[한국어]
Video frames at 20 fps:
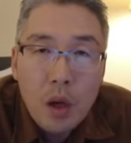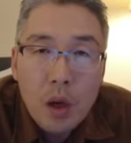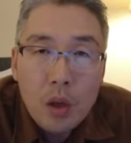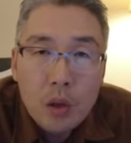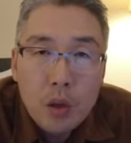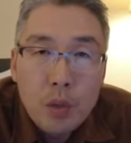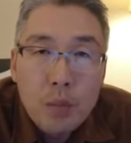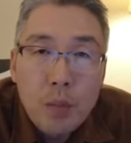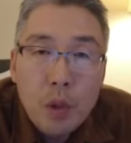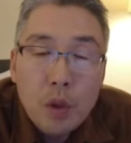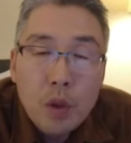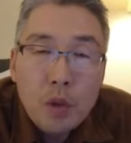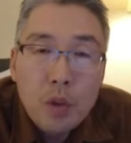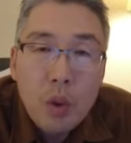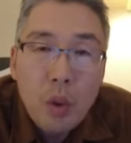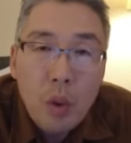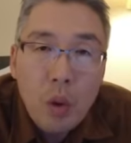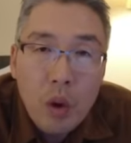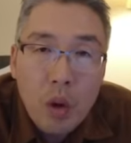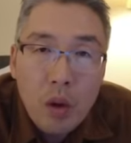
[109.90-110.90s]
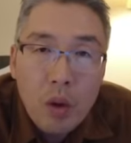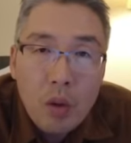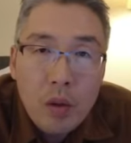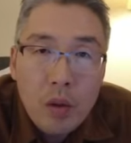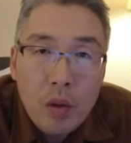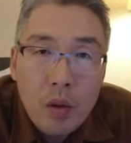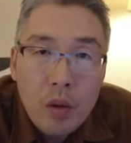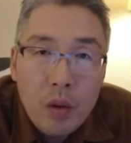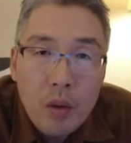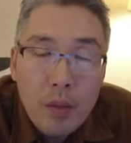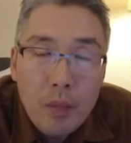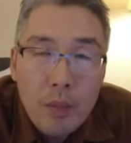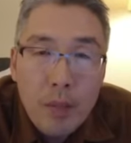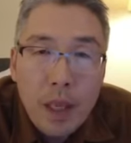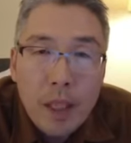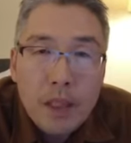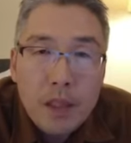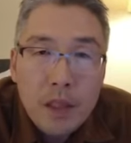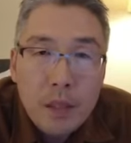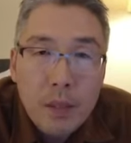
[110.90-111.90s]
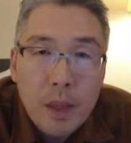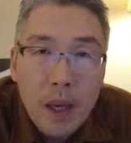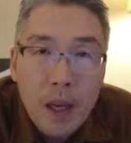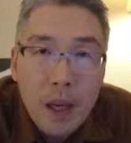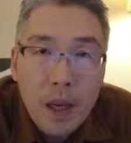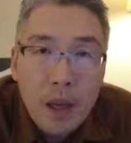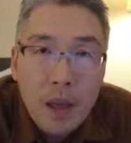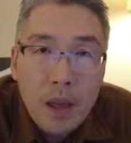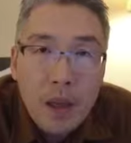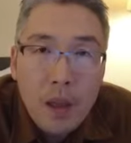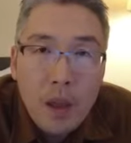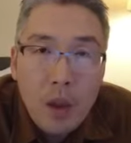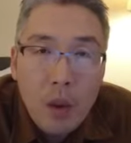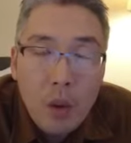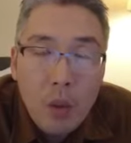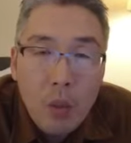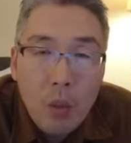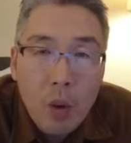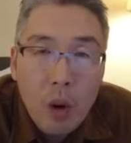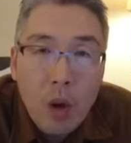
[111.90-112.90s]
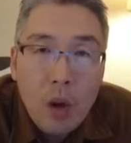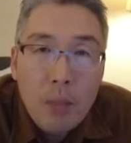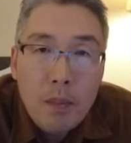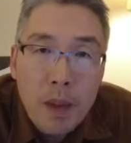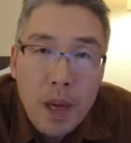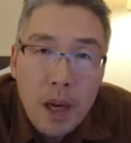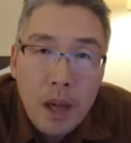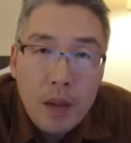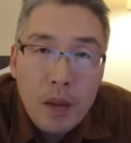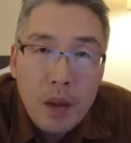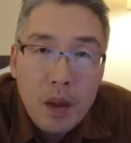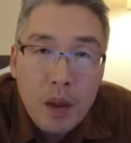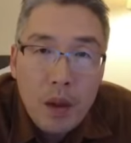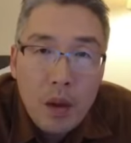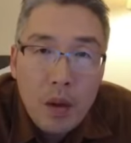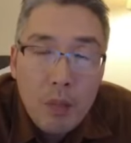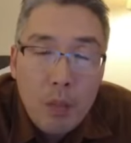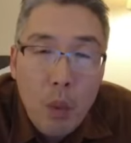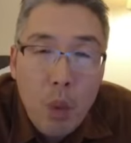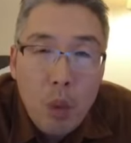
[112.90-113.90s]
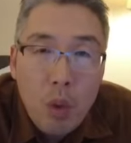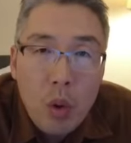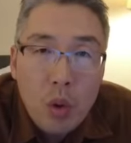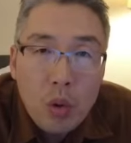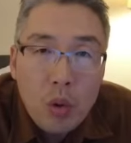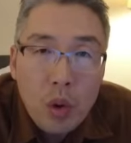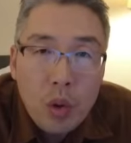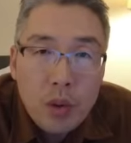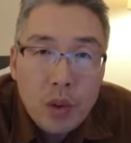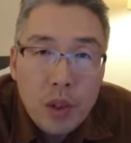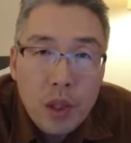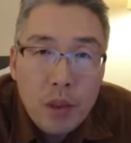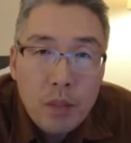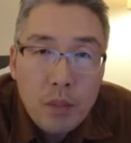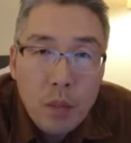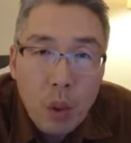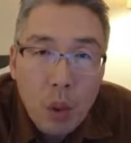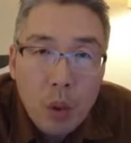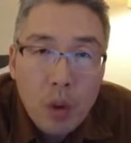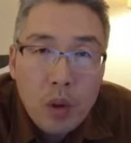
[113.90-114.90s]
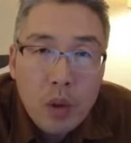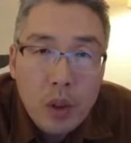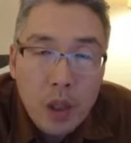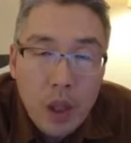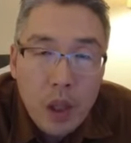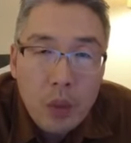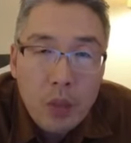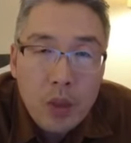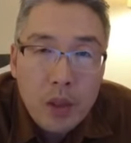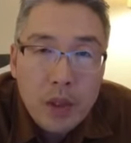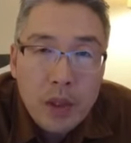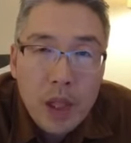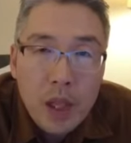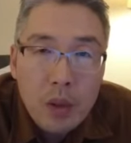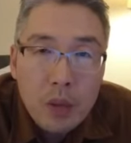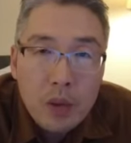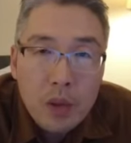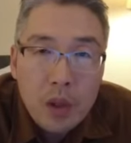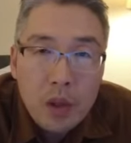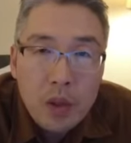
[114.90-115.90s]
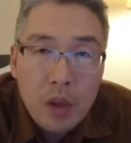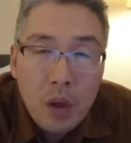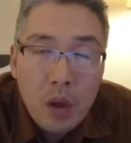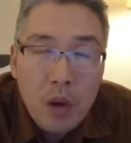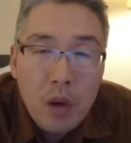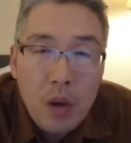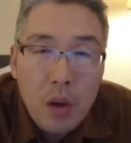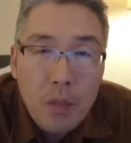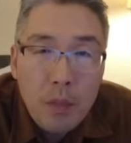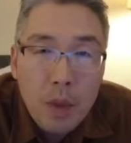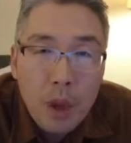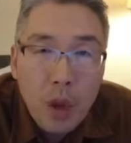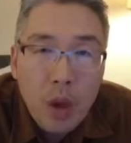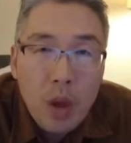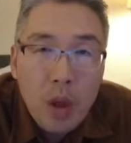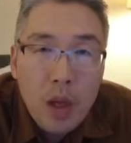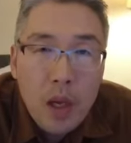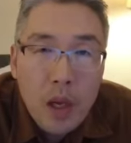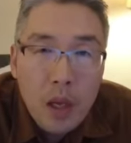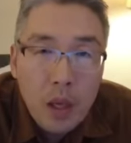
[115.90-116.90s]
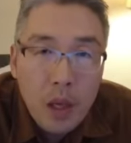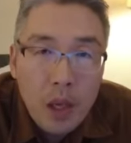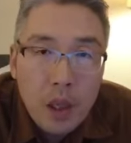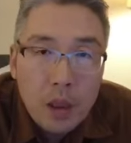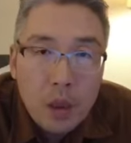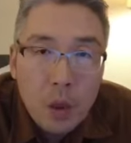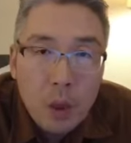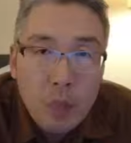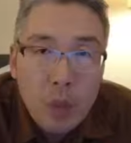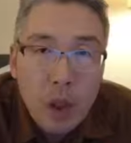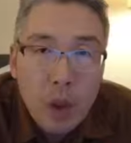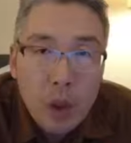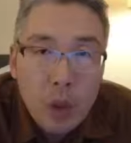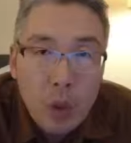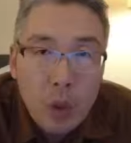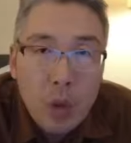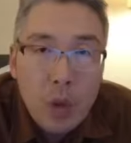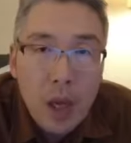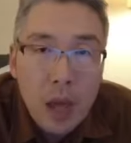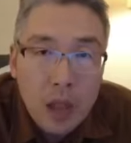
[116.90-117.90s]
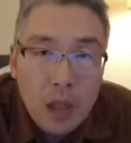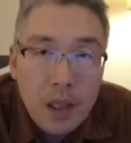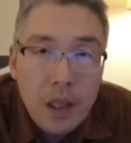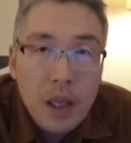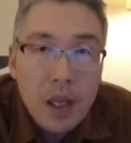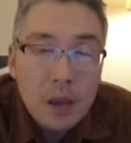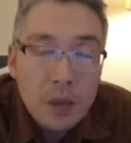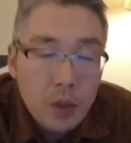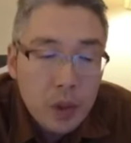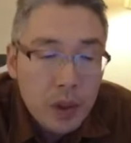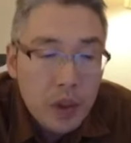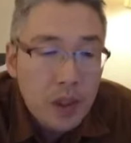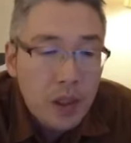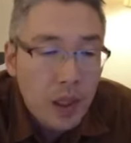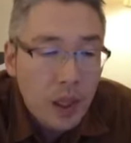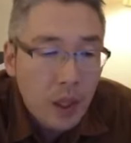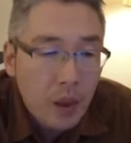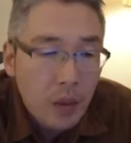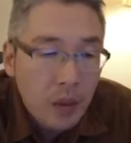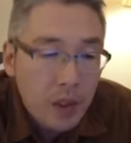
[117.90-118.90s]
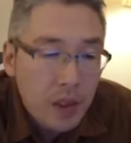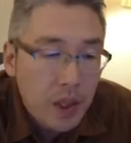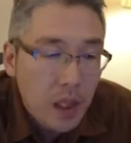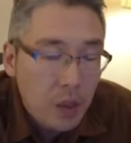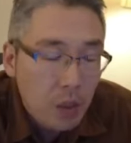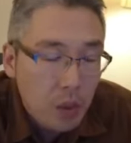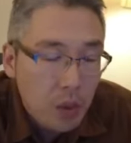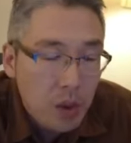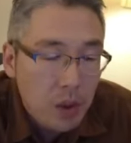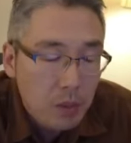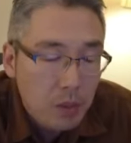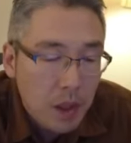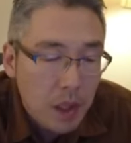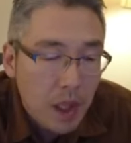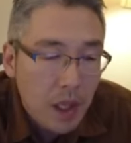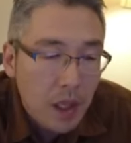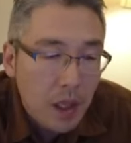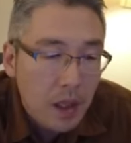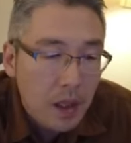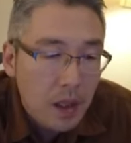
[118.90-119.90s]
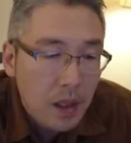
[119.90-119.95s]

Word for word: 슈퍼스토어, 베스트 바이, 월마트, 모건 크로싱 몰 등이 위치하고 있어서 편리하게 쇼핑도 가능한 위치에 위치하고 있습니다.